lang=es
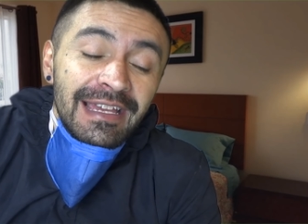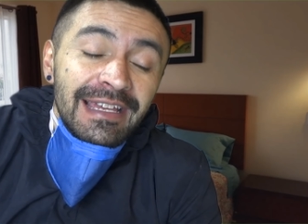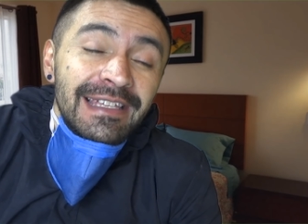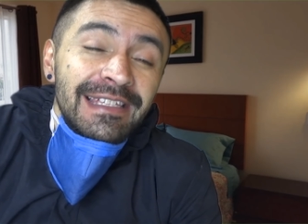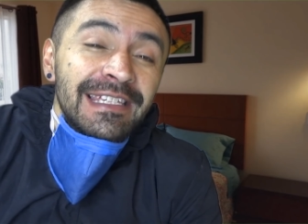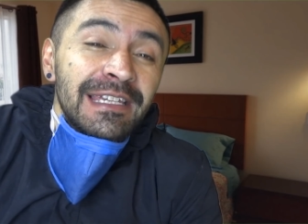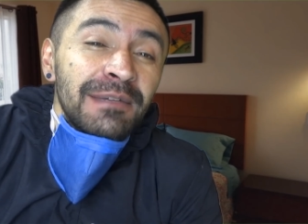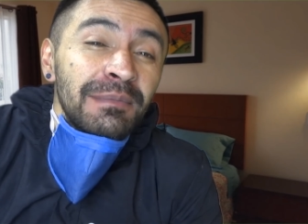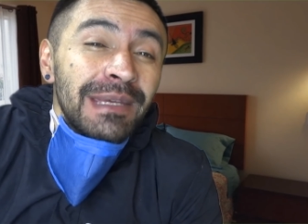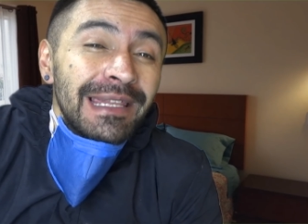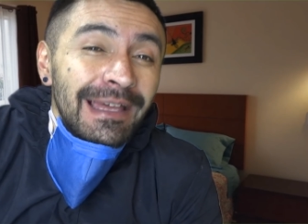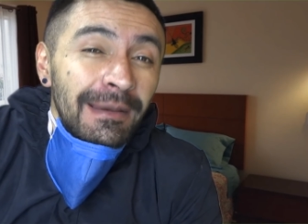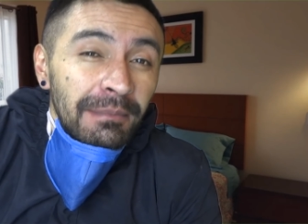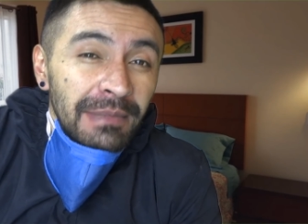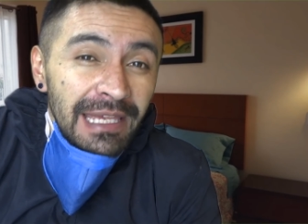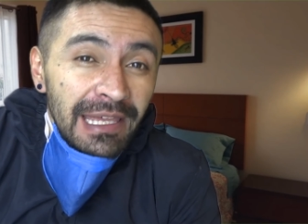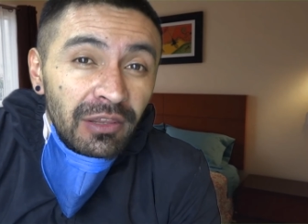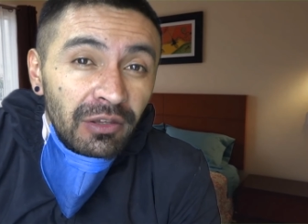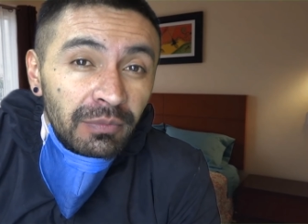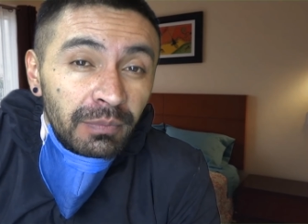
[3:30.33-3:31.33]
Sí me da
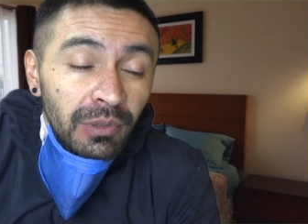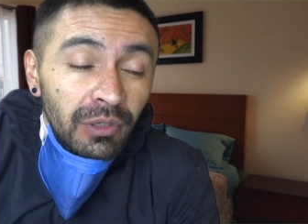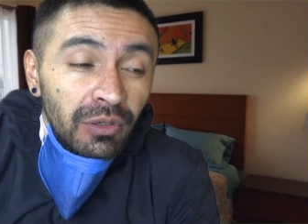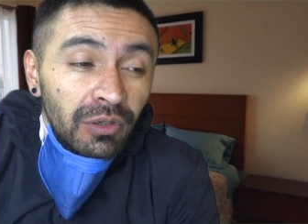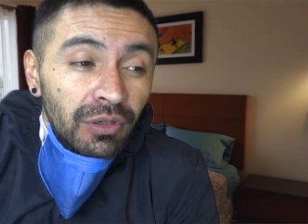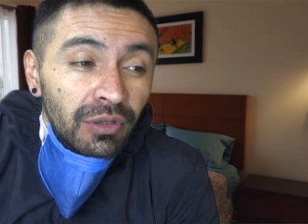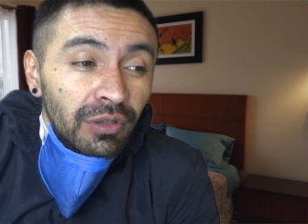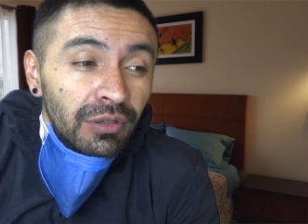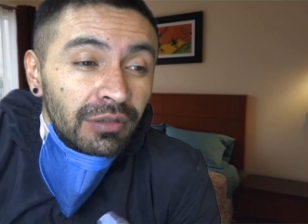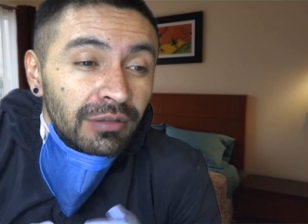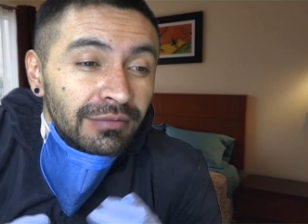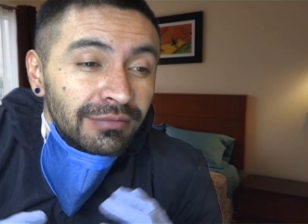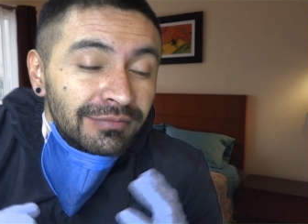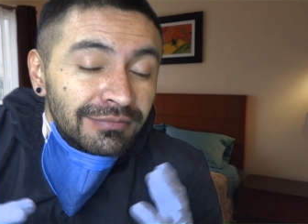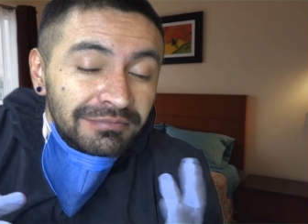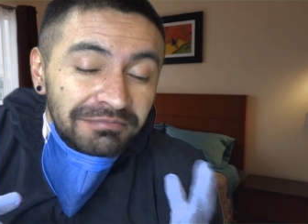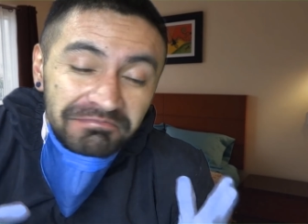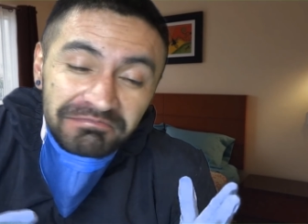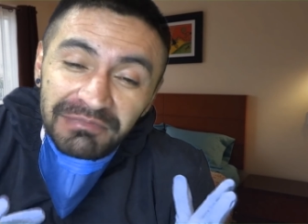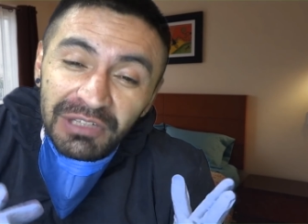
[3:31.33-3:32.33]
miedo, pero
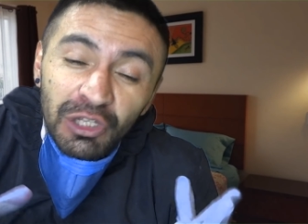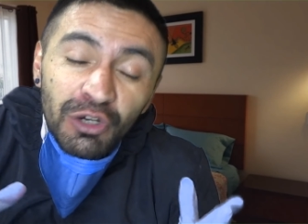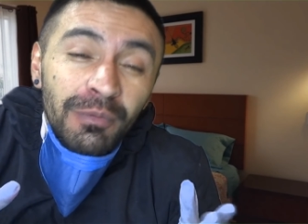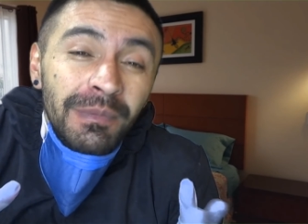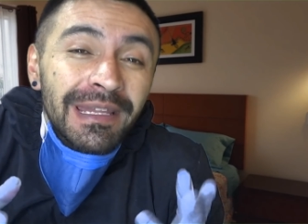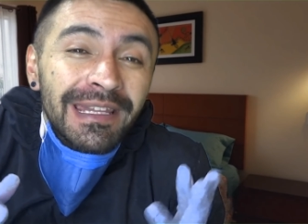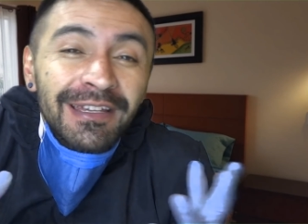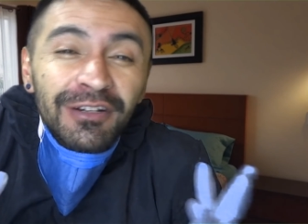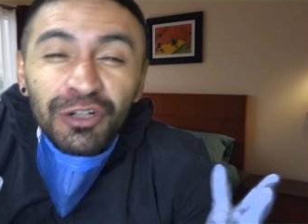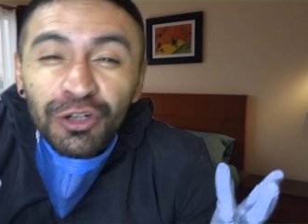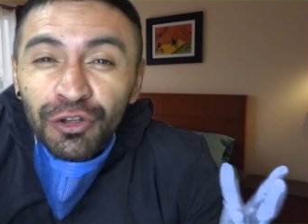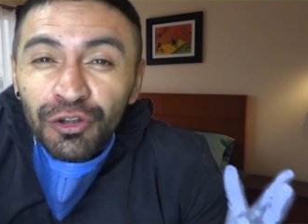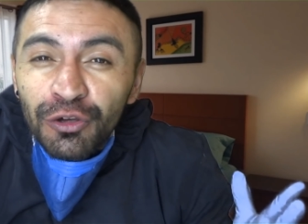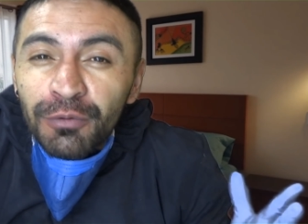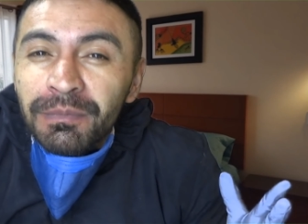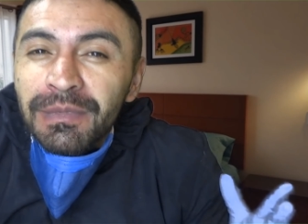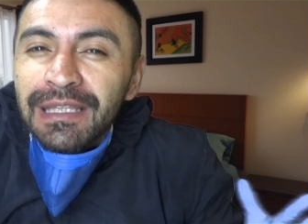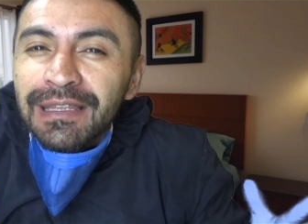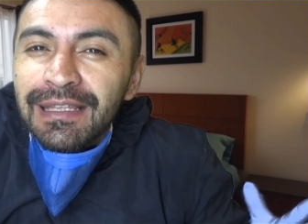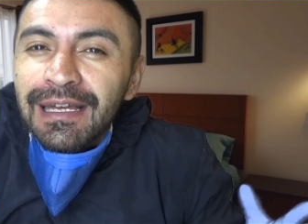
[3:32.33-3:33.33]
mm, no me dejo
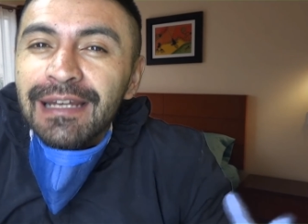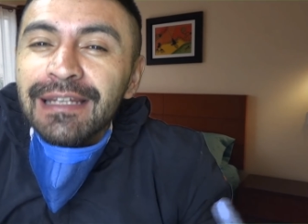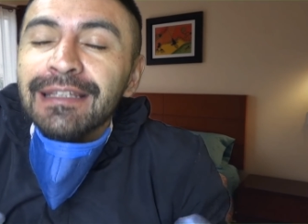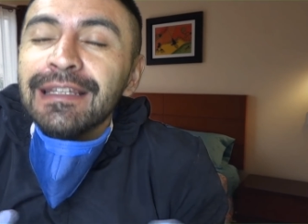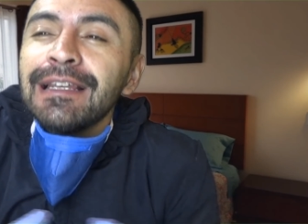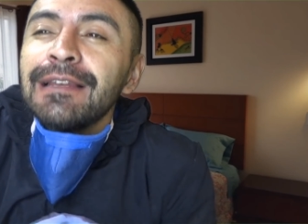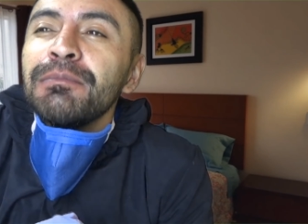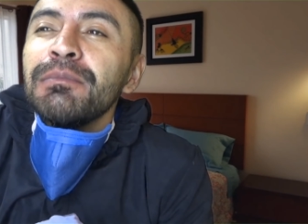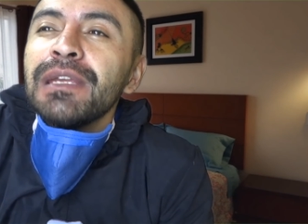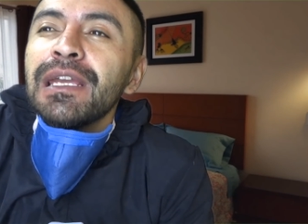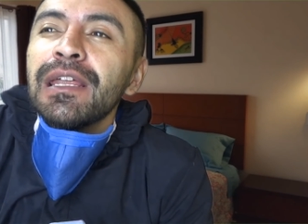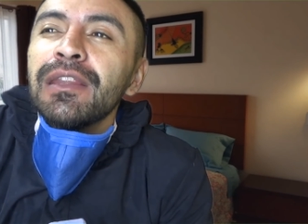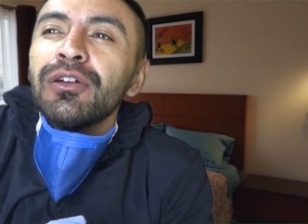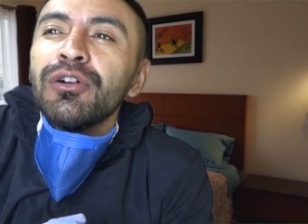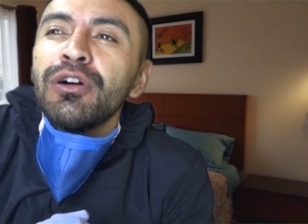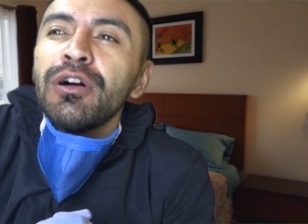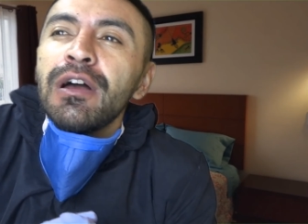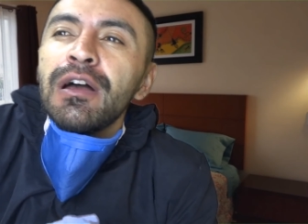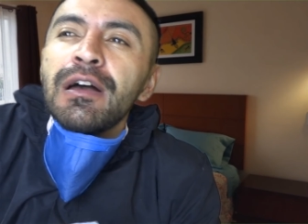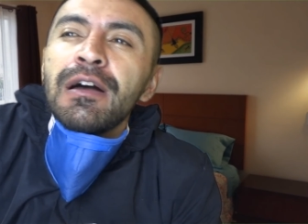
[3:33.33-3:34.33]
dominar del miedo